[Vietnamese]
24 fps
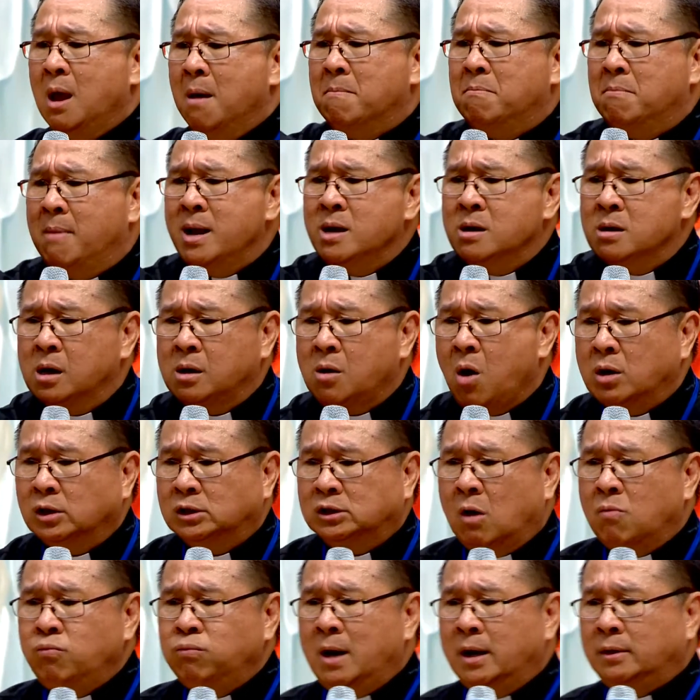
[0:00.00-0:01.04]
Mấy người còn
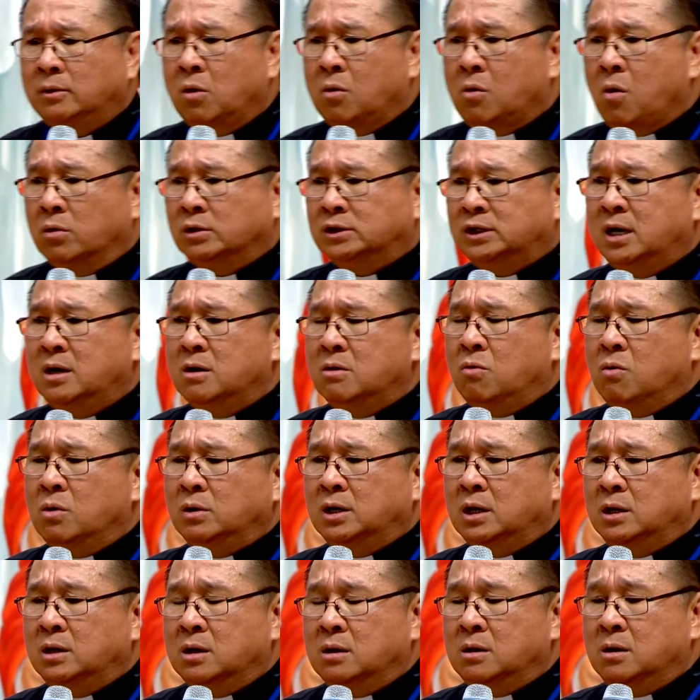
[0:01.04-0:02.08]
sống đây tôi còn xin, huống
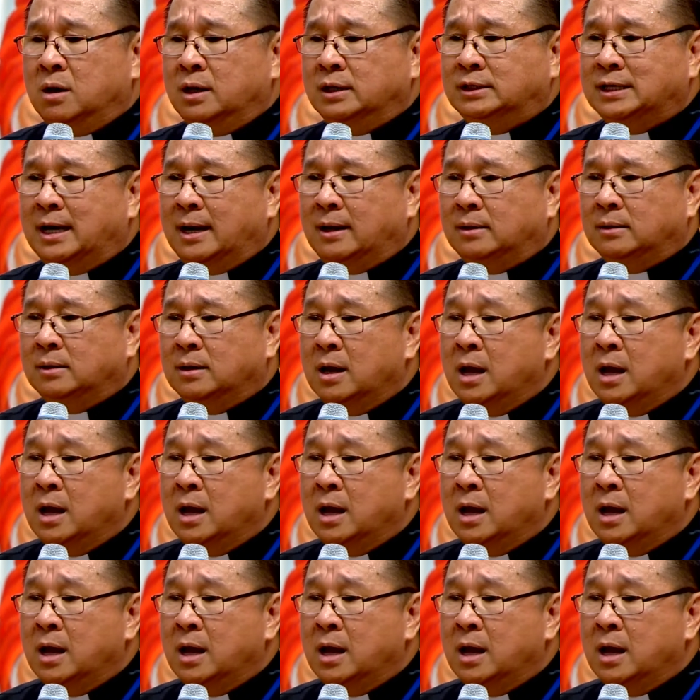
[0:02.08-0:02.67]
gì những người chết.